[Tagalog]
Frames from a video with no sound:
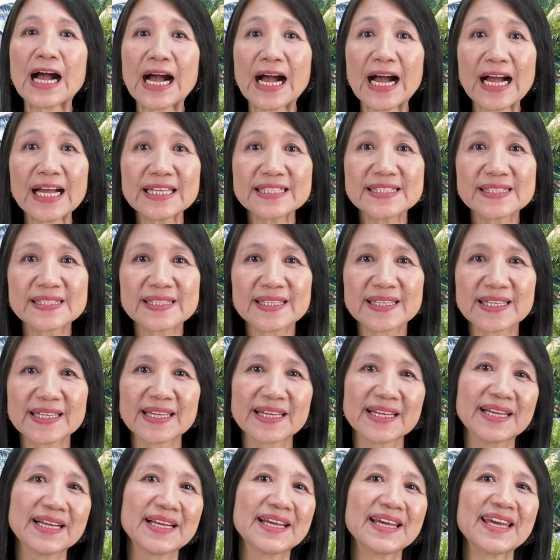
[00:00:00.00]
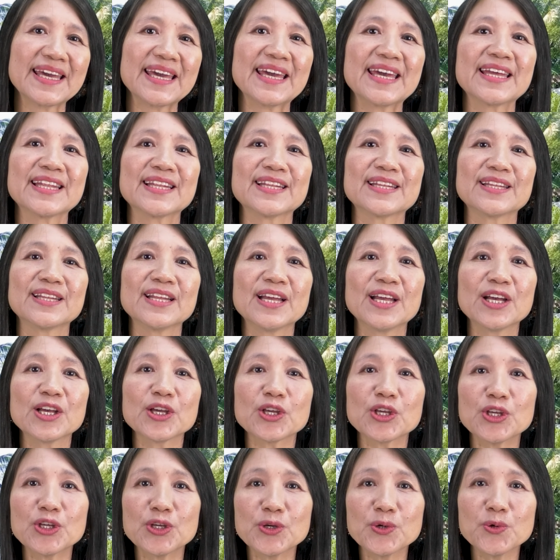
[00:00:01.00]
Ask and
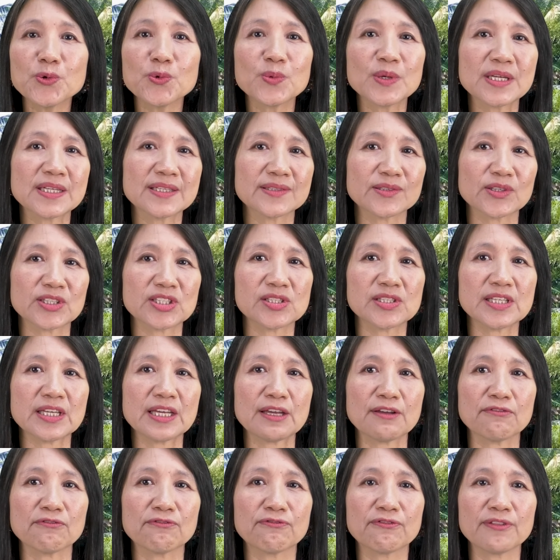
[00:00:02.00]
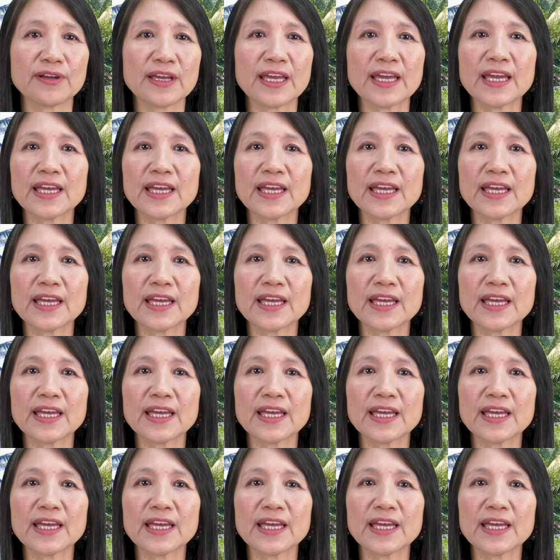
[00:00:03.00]
you will receive